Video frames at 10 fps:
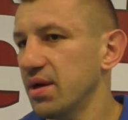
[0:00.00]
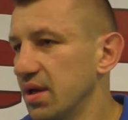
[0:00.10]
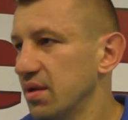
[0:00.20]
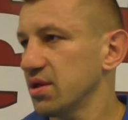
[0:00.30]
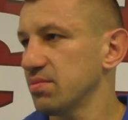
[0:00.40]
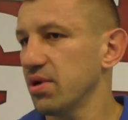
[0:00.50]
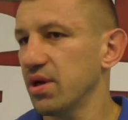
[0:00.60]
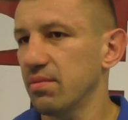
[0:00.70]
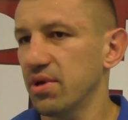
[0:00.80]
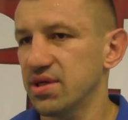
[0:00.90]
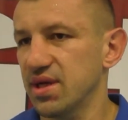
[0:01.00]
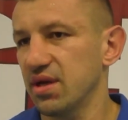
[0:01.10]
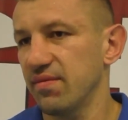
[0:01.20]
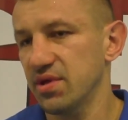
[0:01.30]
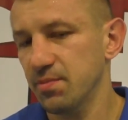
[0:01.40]
To jest moje, moje
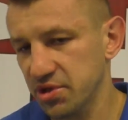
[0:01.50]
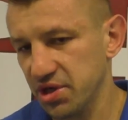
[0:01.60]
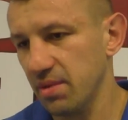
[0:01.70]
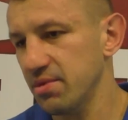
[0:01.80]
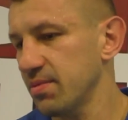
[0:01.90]
zdanie, więc poczekajmy,